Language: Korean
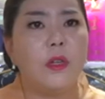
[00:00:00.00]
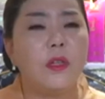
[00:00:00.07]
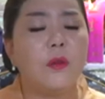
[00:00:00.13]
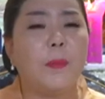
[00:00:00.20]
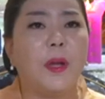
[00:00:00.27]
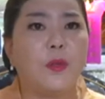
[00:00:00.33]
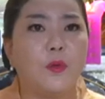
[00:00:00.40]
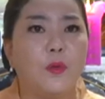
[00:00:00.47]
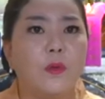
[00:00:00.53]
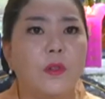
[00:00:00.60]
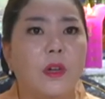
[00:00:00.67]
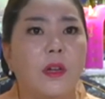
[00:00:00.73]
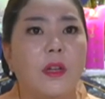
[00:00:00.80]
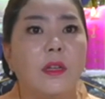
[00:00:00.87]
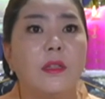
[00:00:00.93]
그래서
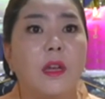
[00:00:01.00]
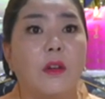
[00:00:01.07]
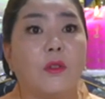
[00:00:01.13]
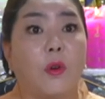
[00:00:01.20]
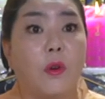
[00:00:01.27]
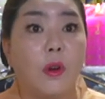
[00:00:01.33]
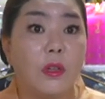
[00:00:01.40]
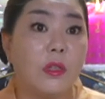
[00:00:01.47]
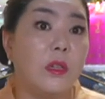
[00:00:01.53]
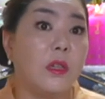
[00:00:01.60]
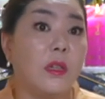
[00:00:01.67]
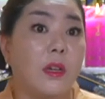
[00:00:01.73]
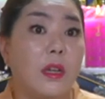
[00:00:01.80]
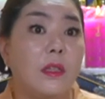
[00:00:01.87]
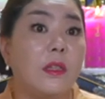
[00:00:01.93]
백종이라는 행사가 더
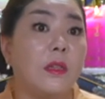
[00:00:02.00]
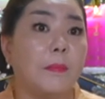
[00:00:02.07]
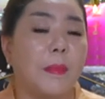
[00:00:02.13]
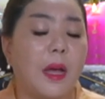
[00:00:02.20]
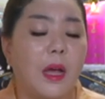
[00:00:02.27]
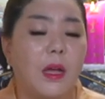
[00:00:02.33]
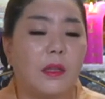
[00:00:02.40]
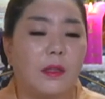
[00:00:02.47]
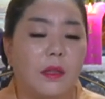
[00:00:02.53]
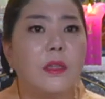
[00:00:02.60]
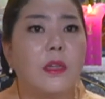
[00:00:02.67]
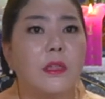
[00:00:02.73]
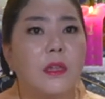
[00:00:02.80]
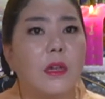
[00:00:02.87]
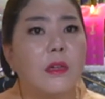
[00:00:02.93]
커지긴 했지만
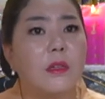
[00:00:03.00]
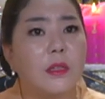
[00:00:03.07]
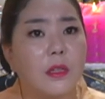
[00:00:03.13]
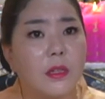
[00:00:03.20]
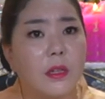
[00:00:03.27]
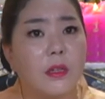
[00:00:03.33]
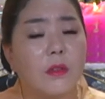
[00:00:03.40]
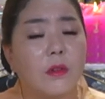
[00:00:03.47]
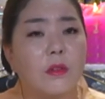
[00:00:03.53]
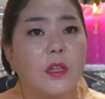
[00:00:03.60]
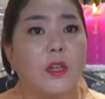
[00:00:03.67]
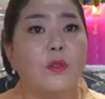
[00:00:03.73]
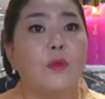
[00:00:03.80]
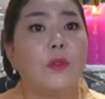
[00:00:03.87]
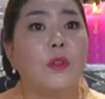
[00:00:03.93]
제사를 지내서
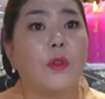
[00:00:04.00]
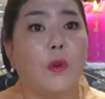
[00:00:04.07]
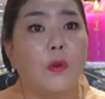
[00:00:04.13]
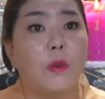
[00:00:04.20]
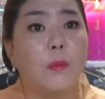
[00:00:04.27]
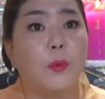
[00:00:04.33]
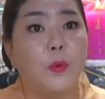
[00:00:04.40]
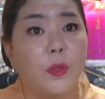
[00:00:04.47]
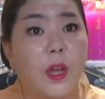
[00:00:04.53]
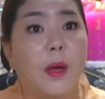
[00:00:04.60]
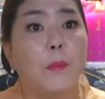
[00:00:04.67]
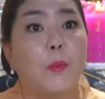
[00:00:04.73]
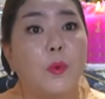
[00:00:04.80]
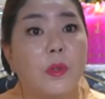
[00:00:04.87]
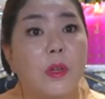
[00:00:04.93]
자손이 덕을 보냐
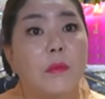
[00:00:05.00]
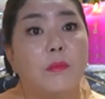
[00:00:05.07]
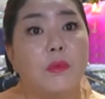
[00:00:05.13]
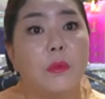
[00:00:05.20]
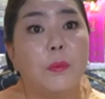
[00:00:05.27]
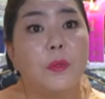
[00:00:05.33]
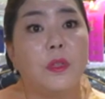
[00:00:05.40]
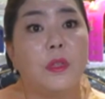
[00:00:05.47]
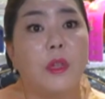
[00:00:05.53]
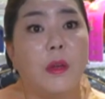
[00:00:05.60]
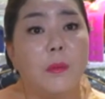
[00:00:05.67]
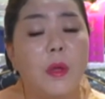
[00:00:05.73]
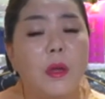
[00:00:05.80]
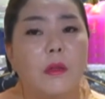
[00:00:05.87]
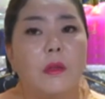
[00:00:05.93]
안보냐
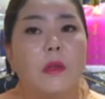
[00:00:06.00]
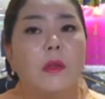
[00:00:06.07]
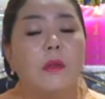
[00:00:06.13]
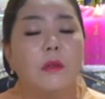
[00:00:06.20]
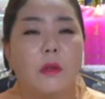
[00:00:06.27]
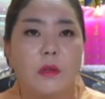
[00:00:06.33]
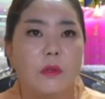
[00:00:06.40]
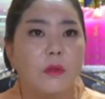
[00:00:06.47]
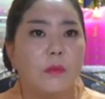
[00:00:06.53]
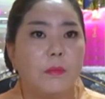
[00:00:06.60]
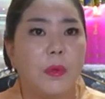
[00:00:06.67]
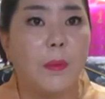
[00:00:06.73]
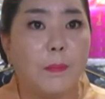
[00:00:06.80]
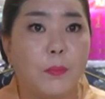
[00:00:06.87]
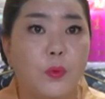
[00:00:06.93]
물어보신다면 저는
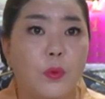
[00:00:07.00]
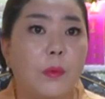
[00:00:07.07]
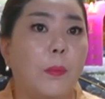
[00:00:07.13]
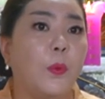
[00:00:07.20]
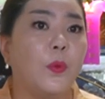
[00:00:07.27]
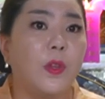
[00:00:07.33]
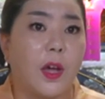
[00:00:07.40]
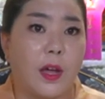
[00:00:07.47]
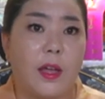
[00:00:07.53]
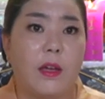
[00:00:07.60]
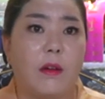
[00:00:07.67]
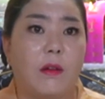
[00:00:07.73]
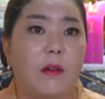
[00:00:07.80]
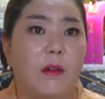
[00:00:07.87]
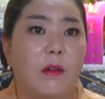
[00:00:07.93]
100%
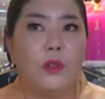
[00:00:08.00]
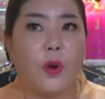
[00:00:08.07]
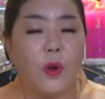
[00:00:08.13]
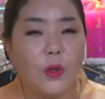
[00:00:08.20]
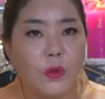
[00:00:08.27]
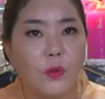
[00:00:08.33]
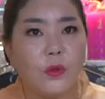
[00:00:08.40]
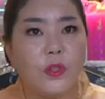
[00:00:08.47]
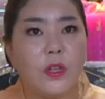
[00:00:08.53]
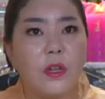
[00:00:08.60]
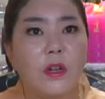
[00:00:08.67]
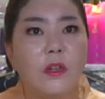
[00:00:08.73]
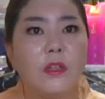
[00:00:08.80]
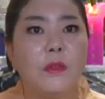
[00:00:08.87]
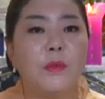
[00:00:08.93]
본다예요 저희도
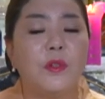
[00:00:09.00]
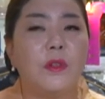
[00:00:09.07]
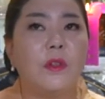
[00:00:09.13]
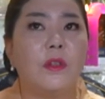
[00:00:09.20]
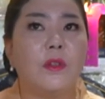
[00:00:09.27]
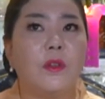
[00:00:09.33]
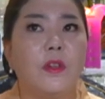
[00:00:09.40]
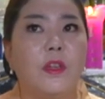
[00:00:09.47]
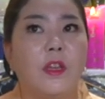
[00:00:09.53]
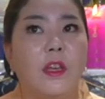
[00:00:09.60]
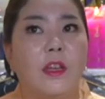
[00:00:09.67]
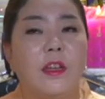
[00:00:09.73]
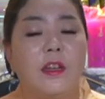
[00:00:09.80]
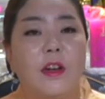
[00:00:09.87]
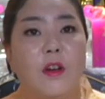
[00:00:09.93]
실력님전에서
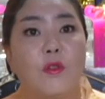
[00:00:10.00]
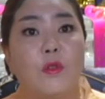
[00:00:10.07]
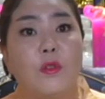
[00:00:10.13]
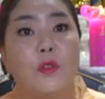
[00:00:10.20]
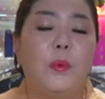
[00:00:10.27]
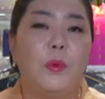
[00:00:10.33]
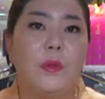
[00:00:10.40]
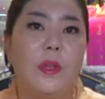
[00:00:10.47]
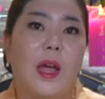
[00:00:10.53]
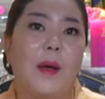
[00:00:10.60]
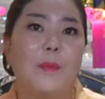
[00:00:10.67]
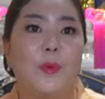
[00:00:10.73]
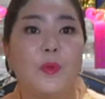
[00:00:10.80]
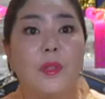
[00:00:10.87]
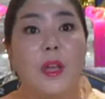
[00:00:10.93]
이렇게 일하고 본다
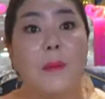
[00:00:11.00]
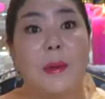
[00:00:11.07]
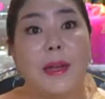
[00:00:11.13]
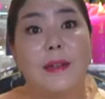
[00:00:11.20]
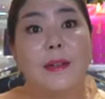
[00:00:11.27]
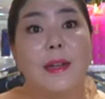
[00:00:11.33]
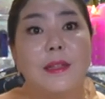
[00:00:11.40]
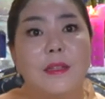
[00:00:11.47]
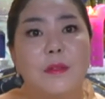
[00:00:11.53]
안 본다 말을